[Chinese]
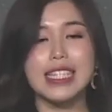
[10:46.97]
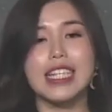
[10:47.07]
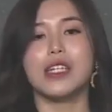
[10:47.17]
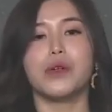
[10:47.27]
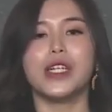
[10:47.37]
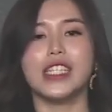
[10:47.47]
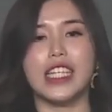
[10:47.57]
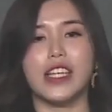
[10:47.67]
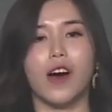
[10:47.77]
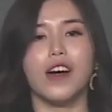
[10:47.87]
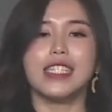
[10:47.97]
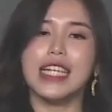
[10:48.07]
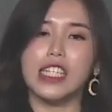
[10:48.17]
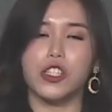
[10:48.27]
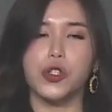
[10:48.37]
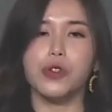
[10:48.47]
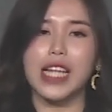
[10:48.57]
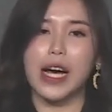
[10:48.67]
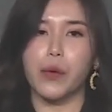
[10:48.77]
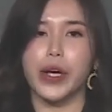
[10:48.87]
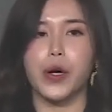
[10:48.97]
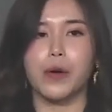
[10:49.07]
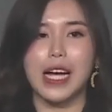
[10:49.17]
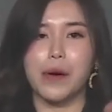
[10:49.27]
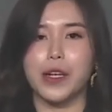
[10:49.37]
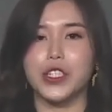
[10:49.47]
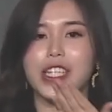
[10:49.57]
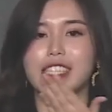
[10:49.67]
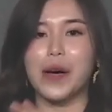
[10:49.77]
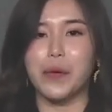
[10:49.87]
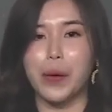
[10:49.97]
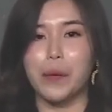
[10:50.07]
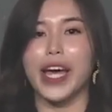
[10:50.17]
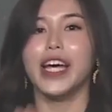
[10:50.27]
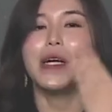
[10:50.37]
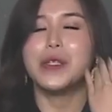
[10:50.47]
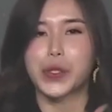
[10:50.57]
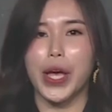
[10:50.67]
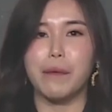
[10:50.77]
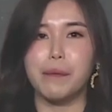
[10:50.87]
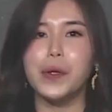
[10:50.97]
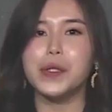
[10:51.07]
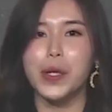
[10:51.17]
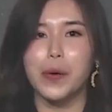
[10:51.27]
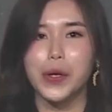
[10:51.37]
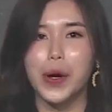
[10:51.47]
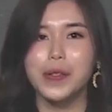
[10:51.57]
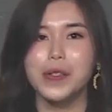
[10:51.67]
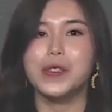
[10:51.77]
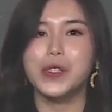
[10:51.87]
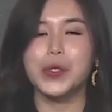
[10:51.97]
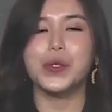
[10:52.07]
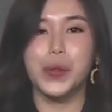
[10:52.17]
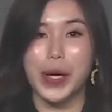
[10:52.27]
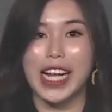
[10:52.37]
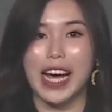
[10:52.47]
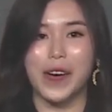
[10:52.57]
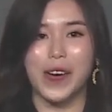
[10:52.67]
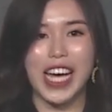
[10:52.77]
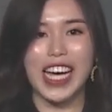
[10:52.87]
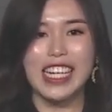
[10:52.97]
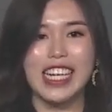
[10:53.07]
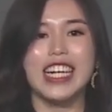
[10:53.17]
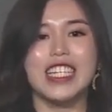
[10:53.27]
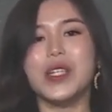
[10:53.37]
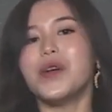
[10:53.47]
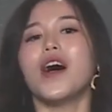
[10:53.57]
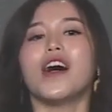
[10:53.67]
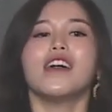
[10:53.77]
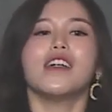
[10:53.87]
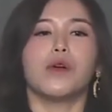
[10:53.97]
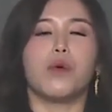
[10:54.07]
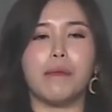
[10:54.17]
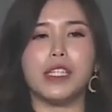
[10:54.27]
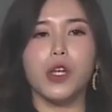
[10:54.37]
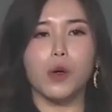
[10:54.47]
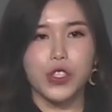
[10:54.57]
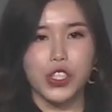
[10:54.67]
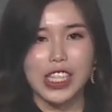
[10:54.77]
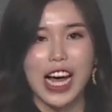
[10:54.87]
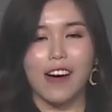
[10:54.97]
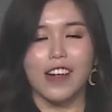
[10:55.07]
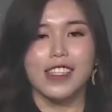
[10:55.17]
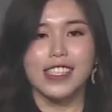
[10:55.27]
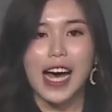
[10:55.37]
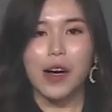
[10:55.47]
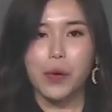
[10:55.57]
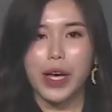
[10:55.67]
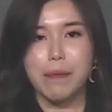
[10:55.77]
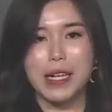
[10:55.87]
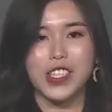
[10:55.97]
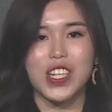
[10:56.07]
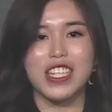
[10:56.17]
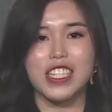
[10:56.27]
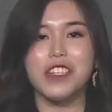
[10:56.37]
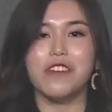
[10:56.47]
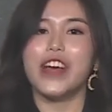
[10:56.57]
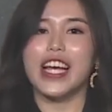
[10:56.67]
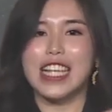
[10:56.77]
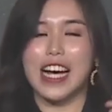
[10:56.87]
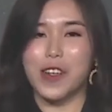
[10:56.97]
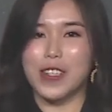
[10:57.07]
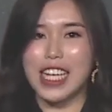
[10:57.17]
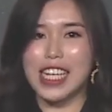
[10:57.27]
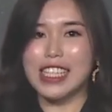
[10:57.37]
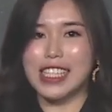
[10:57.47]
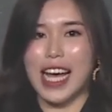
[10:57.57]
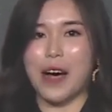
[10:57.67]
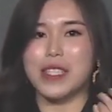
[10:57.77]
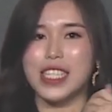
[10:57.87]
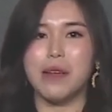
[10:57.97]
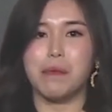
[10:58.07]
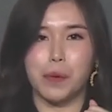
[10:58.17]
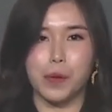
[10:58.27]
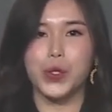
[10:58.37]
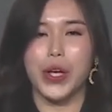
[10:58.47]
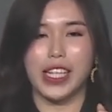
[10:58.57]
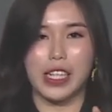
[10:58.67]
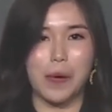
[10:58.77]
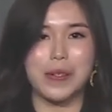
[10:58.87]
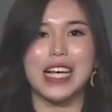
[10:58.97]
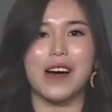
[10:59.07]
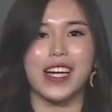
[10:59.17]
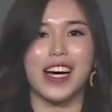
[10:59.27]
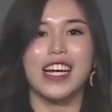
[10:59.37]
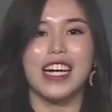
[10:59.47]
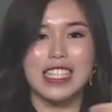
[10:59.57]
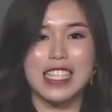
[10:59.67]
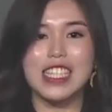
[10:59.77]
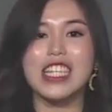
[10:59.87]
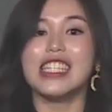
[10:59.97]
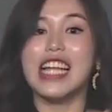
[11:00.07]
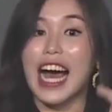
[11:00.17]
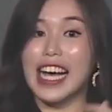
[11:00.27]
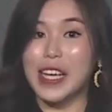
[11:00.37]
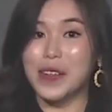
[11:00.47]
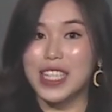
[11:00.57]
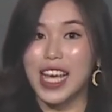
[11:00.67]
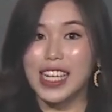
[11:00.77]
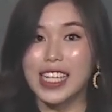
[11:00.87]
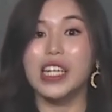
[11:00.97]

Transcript: 身的问题哦，这样你就当归头、当归身、当归尾全部都用就对了，OK？以我我们都知道。当归本身是非常有这个调气补血的功效的，只是它也有这个